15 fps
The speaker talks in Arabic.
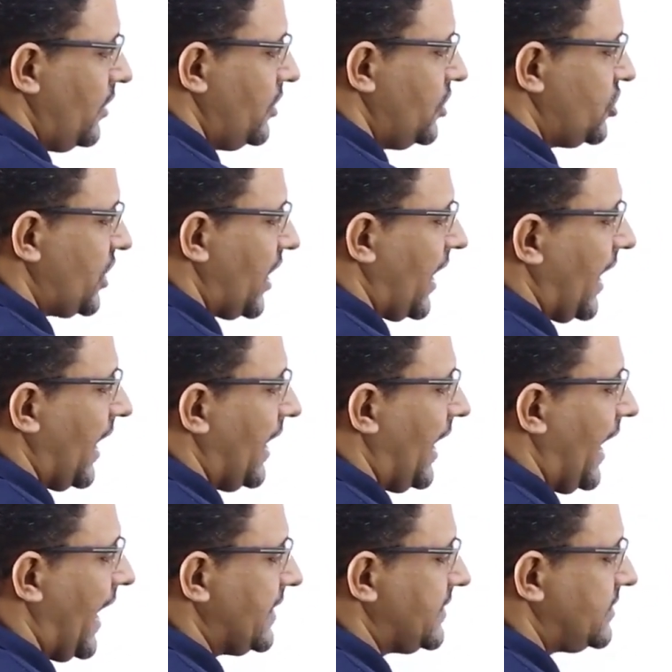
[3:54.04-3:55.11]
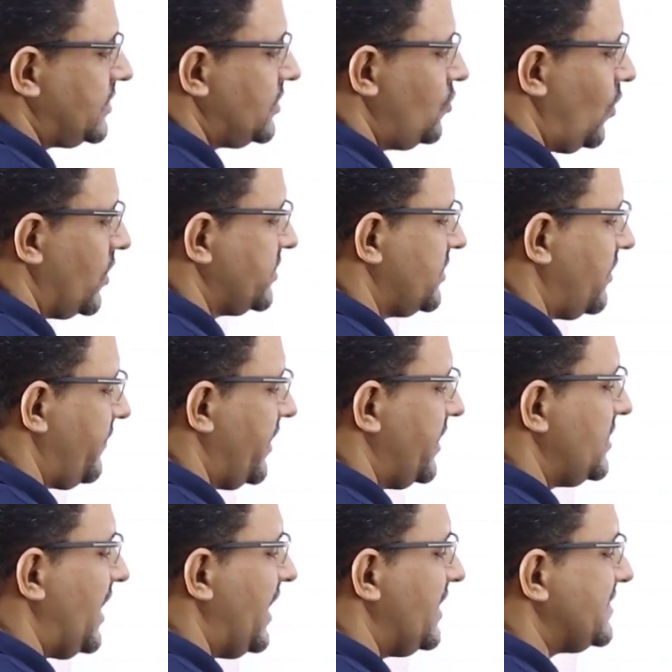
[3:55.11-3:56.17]
يشغل حد يوظف
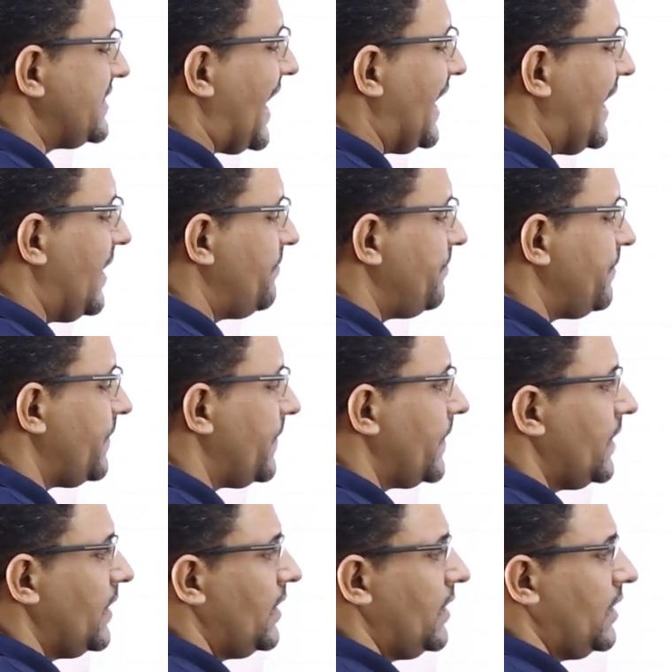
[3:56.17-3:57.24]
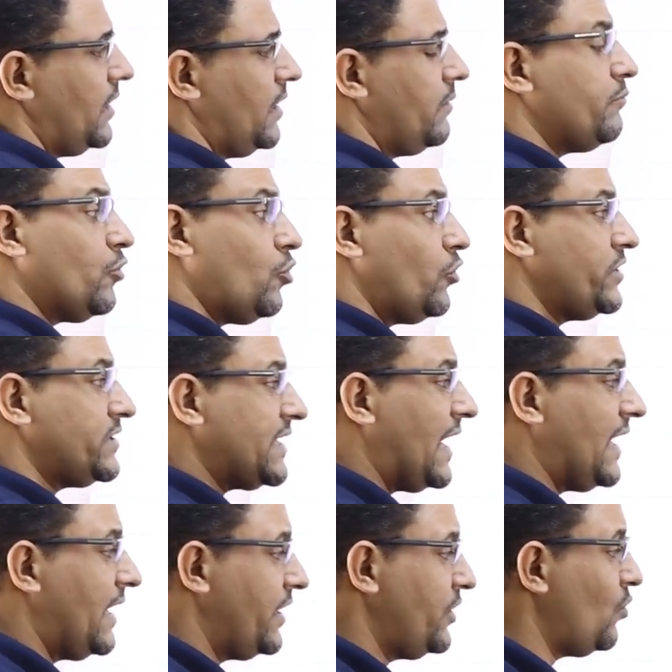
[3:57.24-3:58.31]
اهي إيه؟ سهله امبلوي
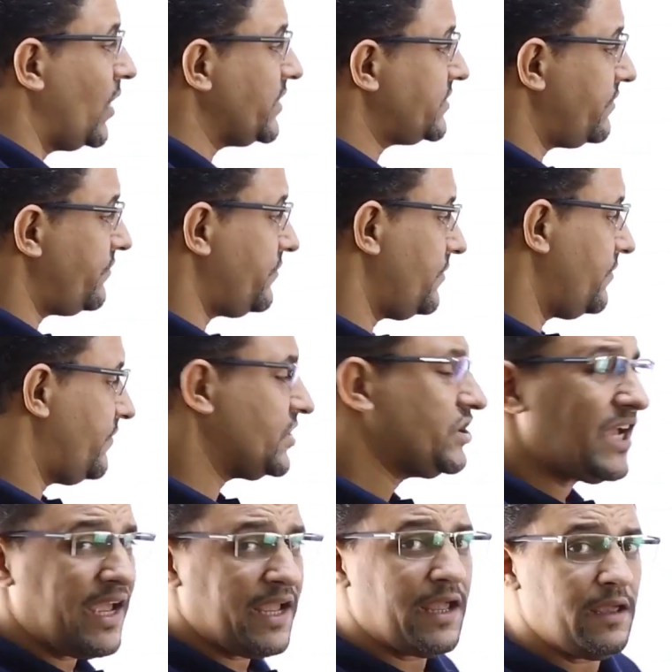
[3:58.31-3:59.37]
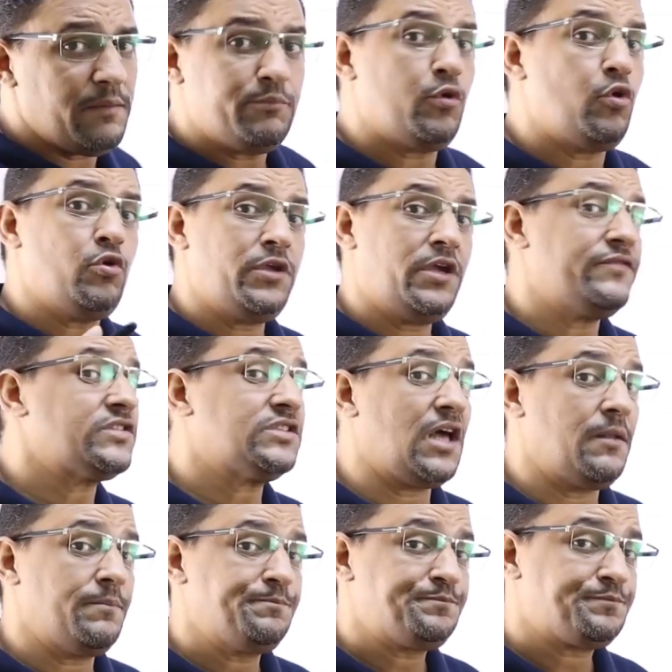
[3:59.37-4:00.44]
سهله يوظف فيهاش حاجه امبلوي
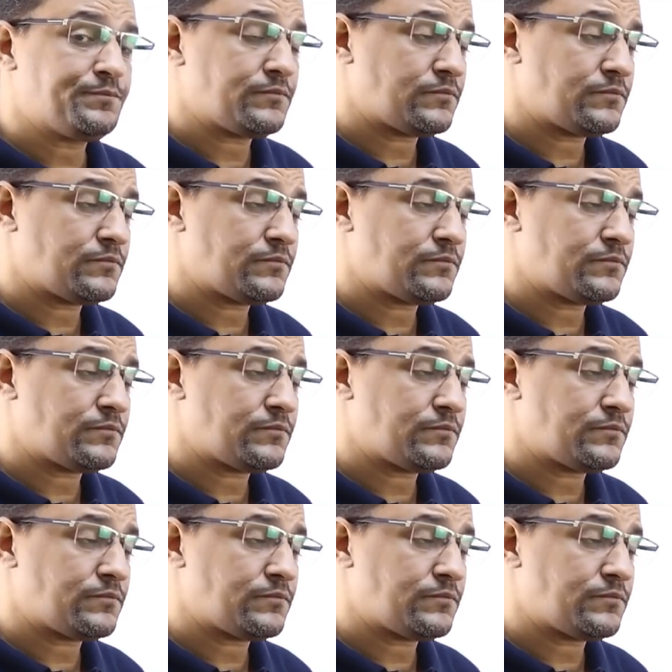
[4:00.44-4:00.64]
حفظتها